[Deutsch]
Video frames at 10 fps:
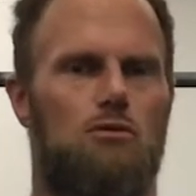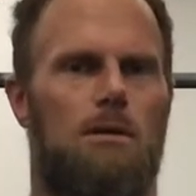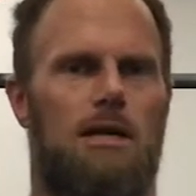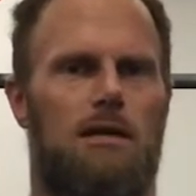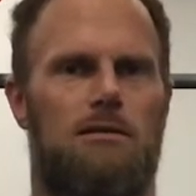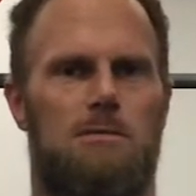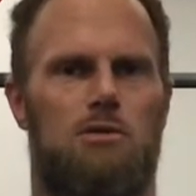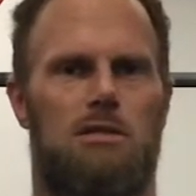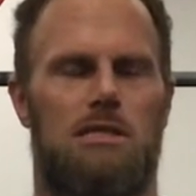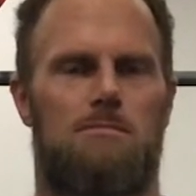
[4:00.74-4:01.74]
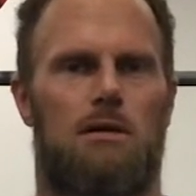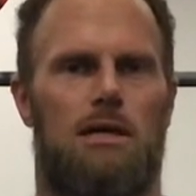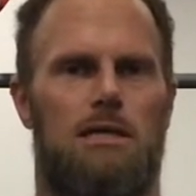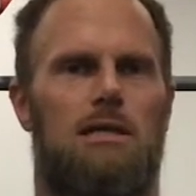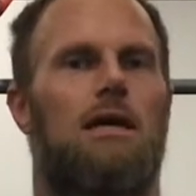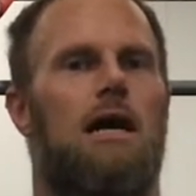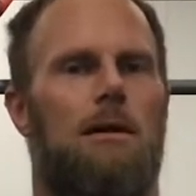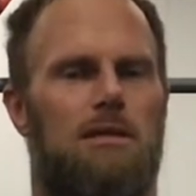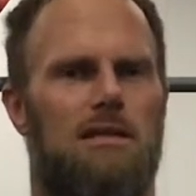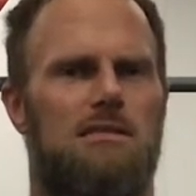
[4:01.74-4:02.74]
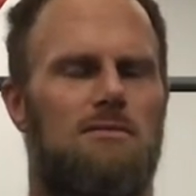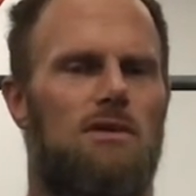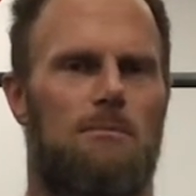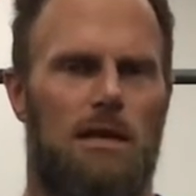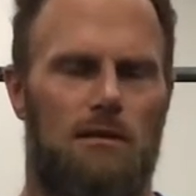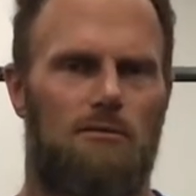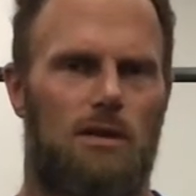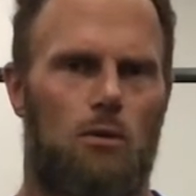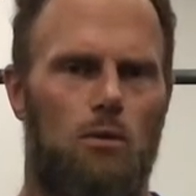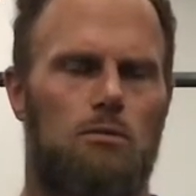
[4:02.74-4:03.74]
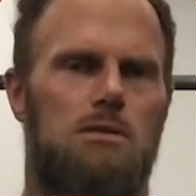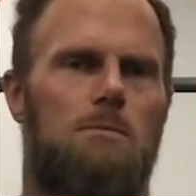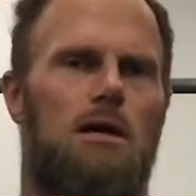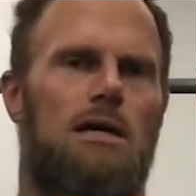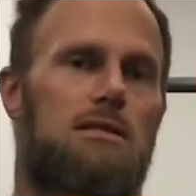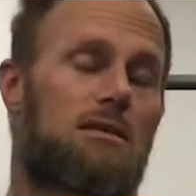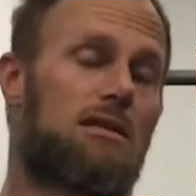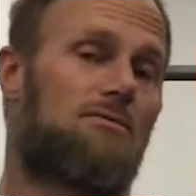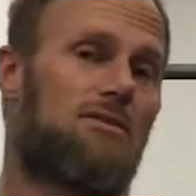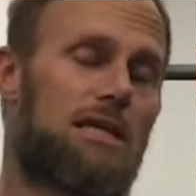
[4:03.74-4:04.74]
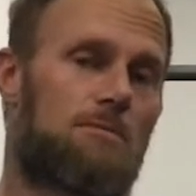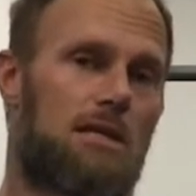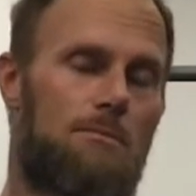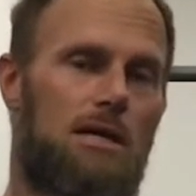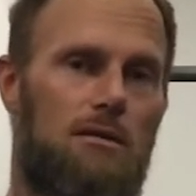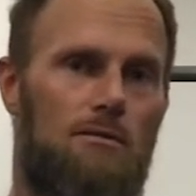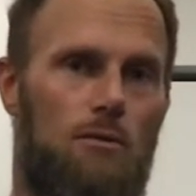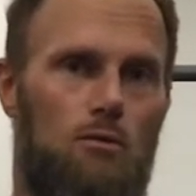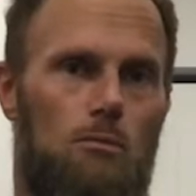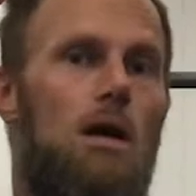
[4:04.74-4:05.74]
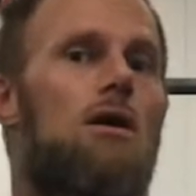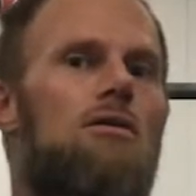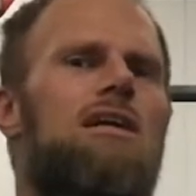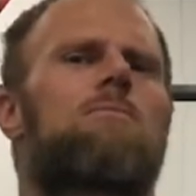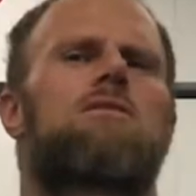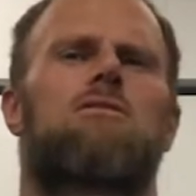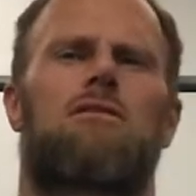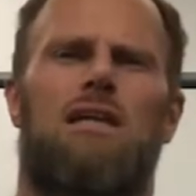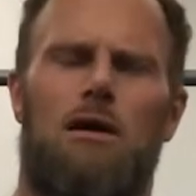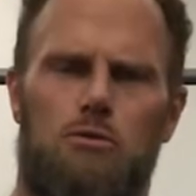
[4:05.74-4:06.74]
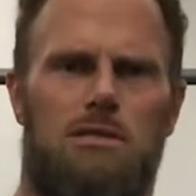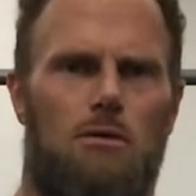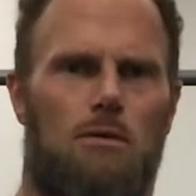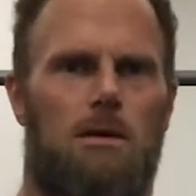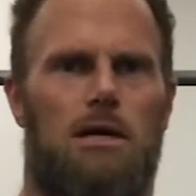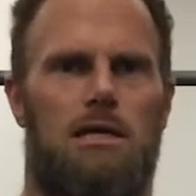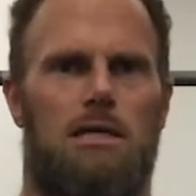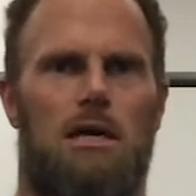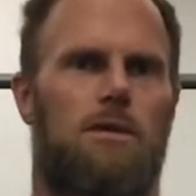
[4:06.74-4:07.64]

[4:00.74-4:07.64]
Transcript: Übergänge zwischen diesen Bereichen. Aber dann sind wir in einem anderen Wiederholungsbereich, trainieren vielleicht mit einem anderen Volumen. Und dann gibt es noch den Ausdauerbereich.